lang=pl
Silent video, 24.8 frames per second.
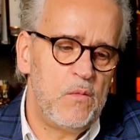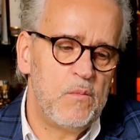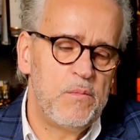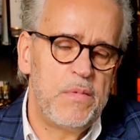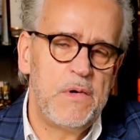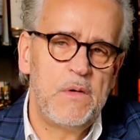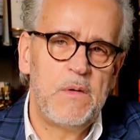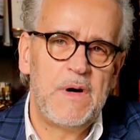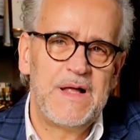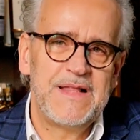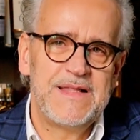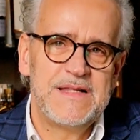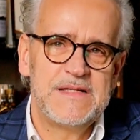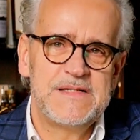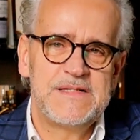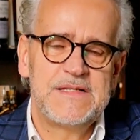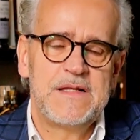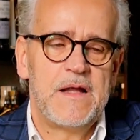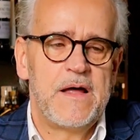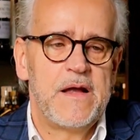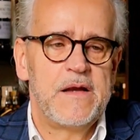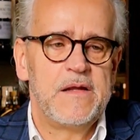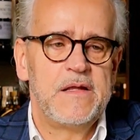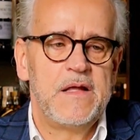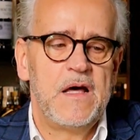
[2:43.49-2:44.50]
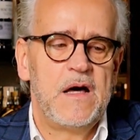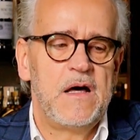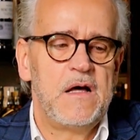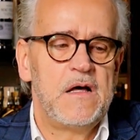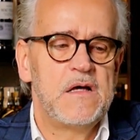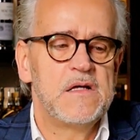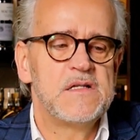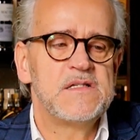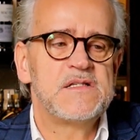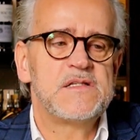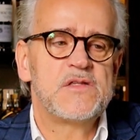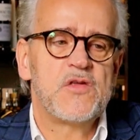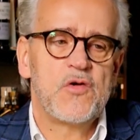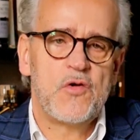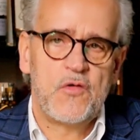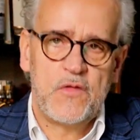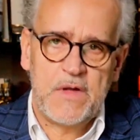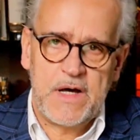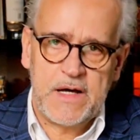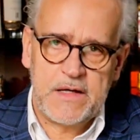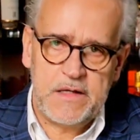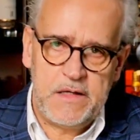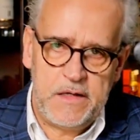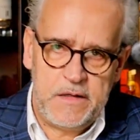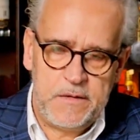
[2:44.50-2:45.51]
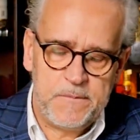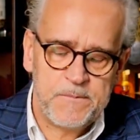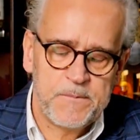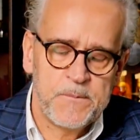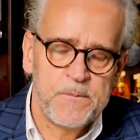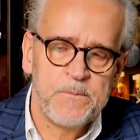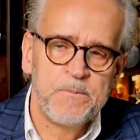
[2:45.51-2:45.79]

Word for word: była destylarnia Stronaki.